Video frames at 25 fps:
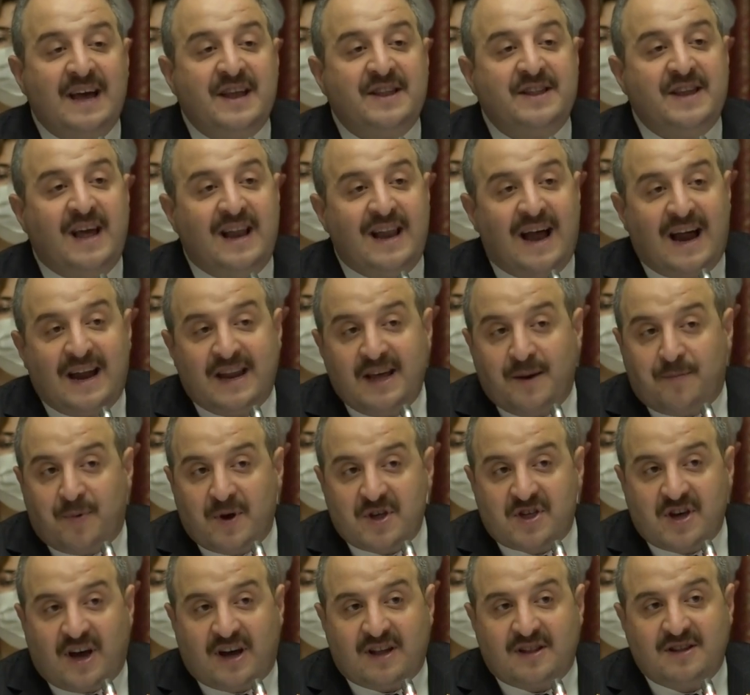Neler
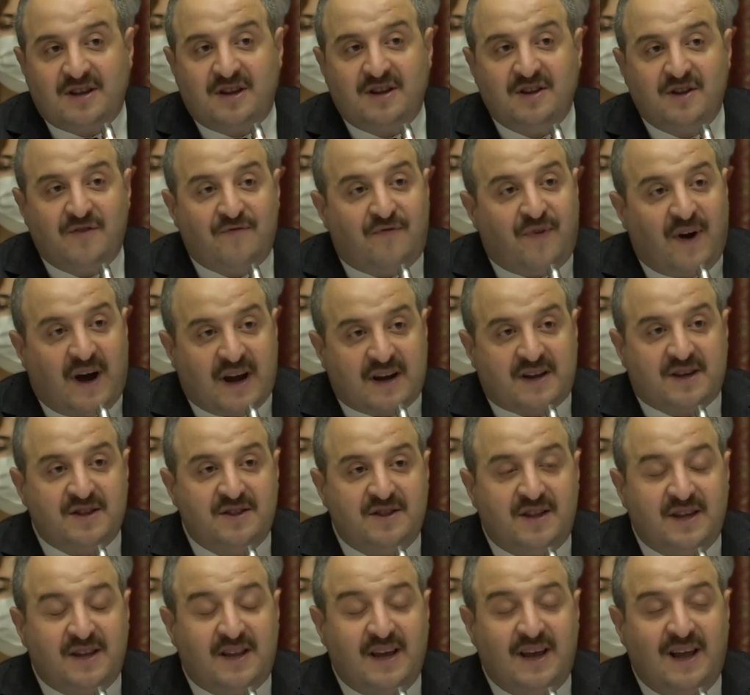yapacaklarının
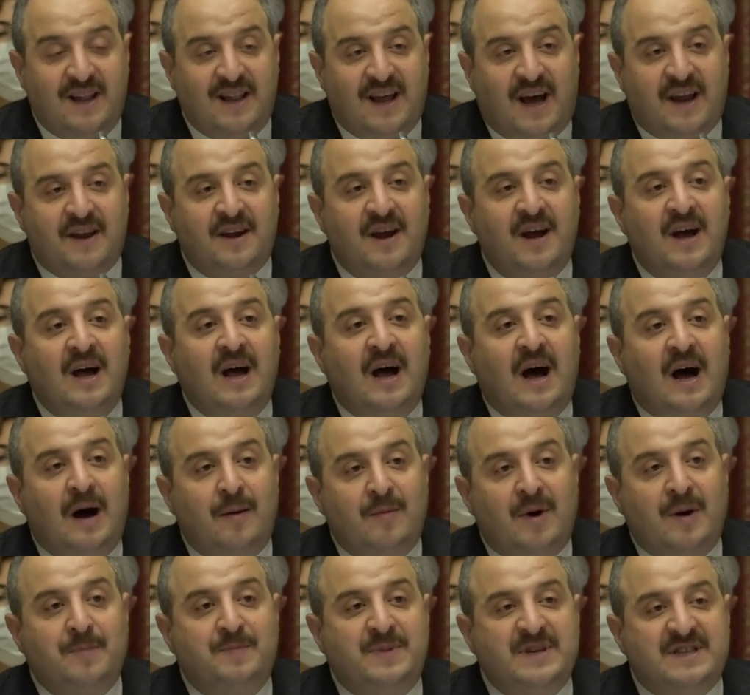farkında değiller.
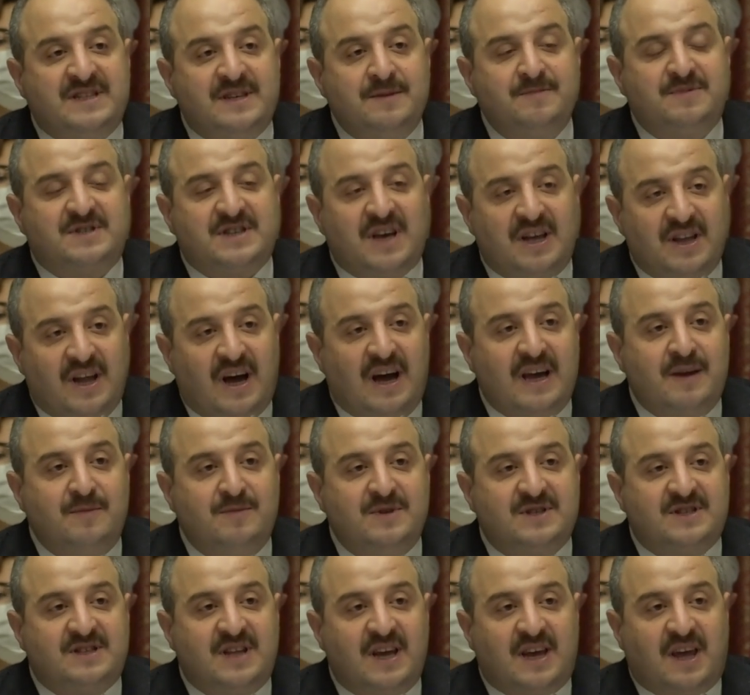Ama bizim
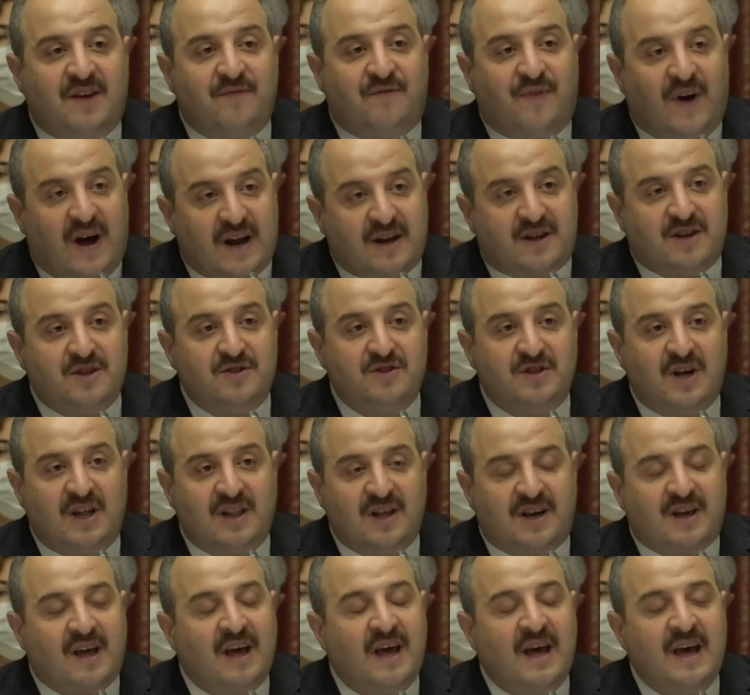sanayimizdeki
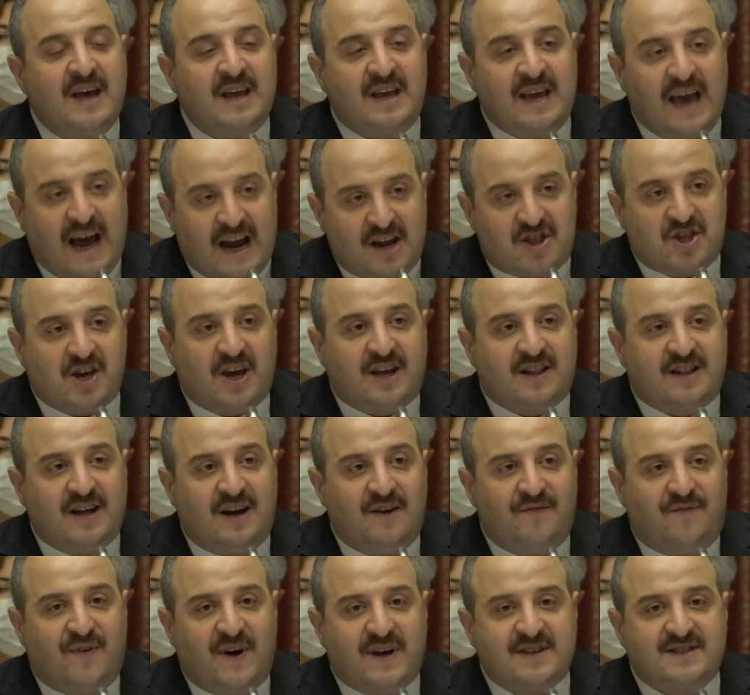farkındalık
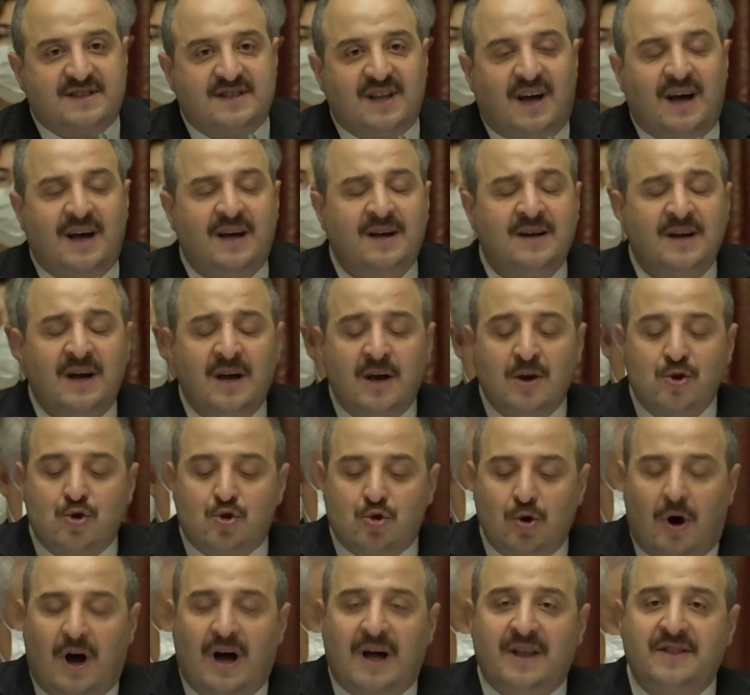gerçekten fazla.
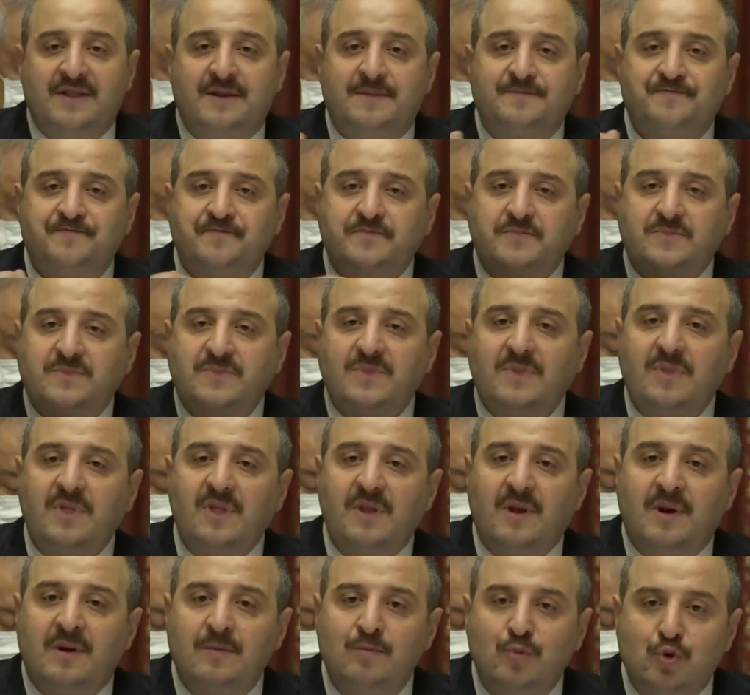Şu an
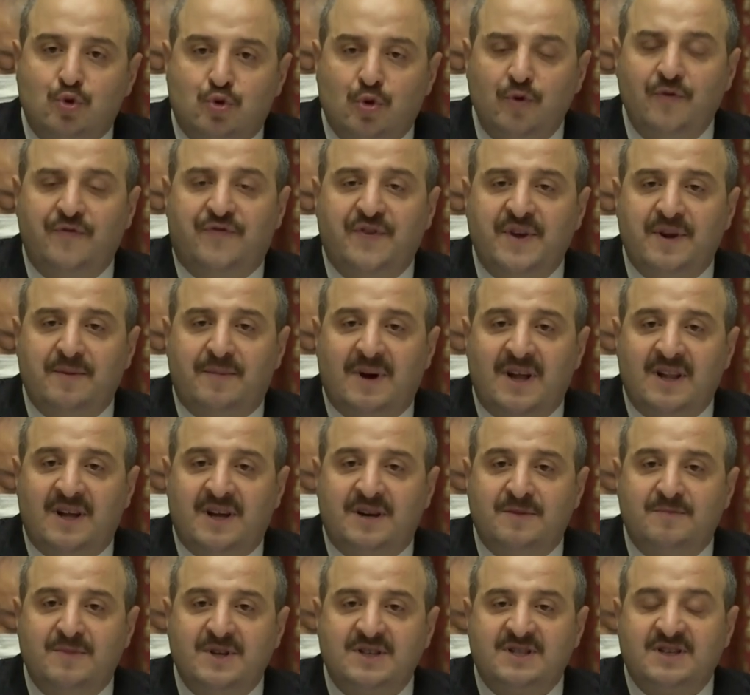bütün
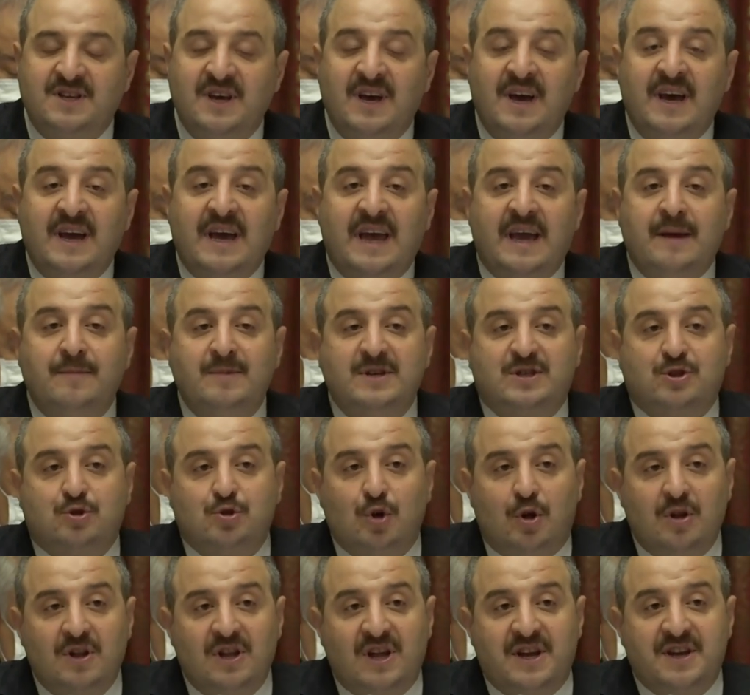firmalarımız
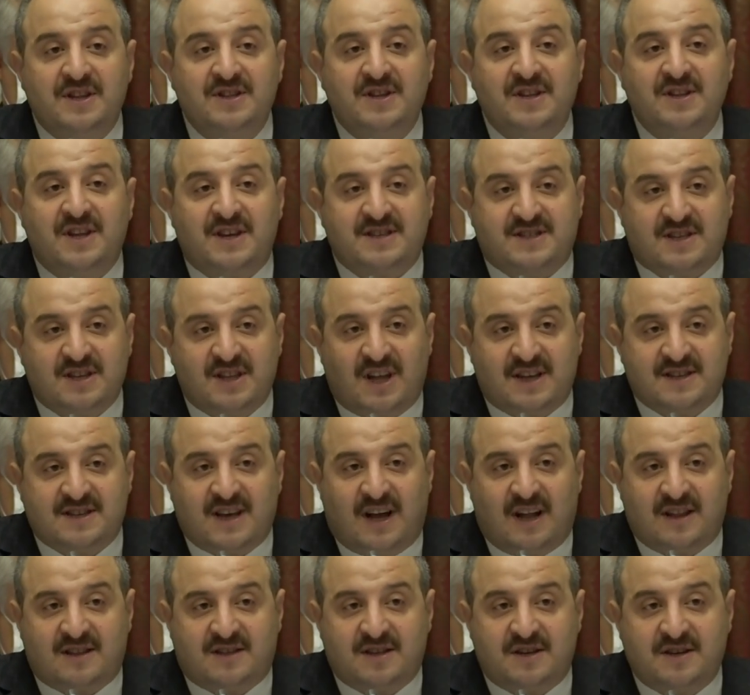emisyonlarını nasıl
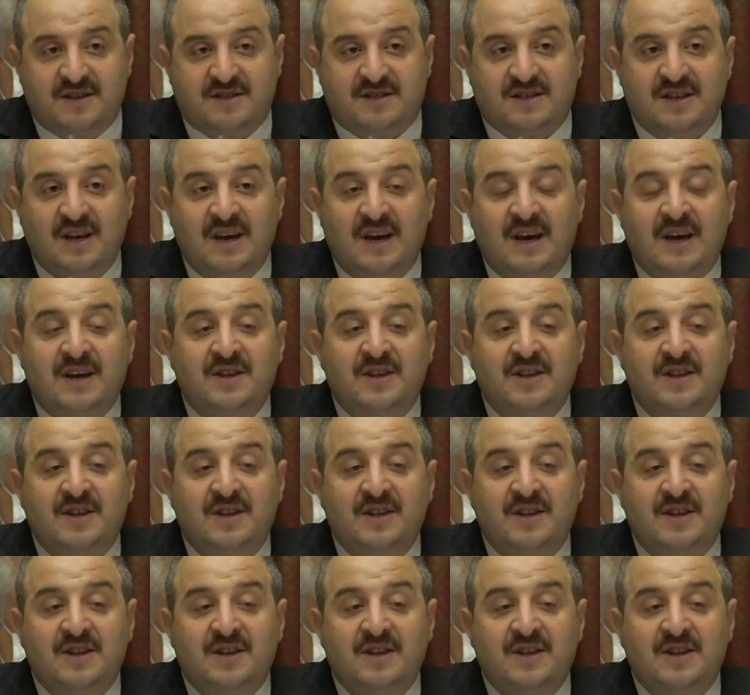azaltırız?